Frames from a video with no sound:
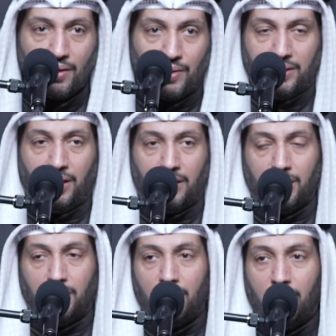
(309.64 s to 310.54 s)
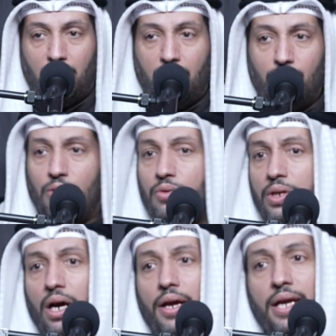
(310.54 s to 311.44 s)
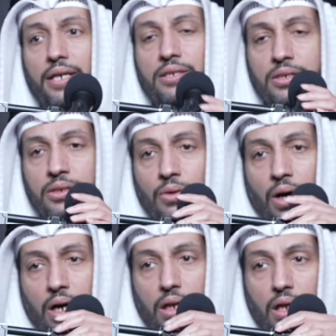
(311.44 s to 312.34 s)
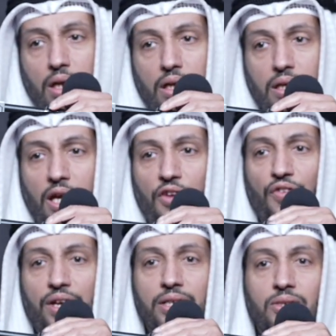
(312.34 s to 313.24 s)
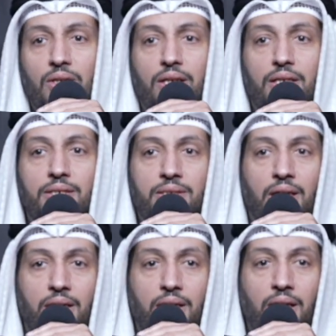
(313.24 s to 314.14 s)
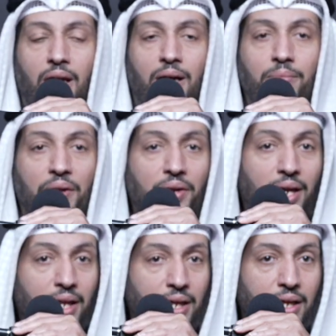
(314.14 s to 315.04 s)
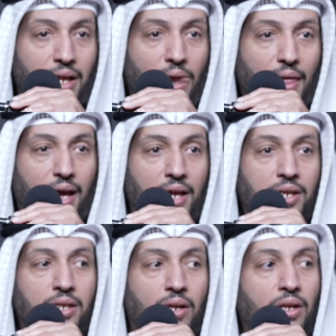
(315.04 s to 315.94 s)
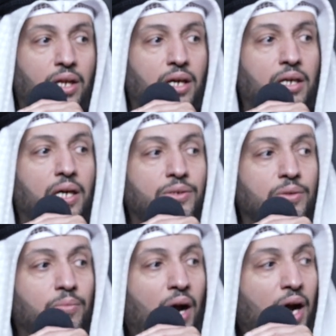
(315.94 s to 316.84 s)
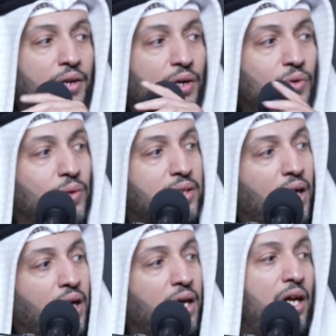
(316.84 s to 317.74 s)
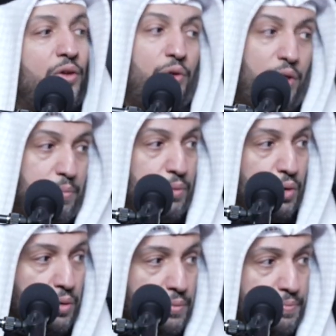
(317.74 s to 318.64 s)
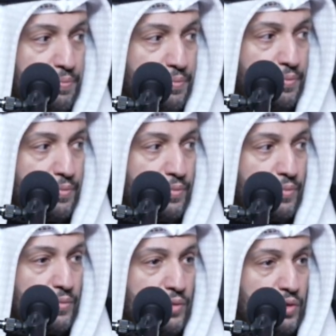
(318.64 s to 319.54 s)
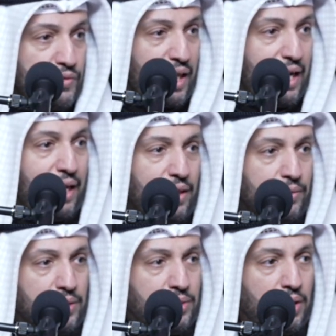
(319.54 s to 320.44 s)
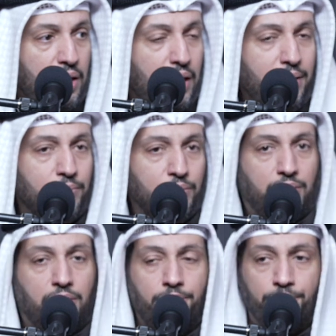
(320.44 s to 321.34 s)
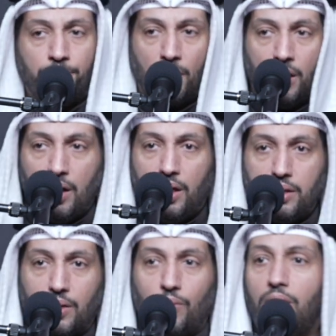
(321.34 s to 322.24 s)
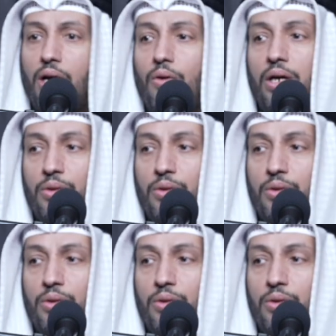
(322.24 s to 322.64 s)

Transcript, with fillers: وتعالى وهنا ياتي السؤال كيف يصل الانسان الى مرحله ان الله سبحانه وتعالى يحبه أنت الآن لو تسأل أي مسلم تقول له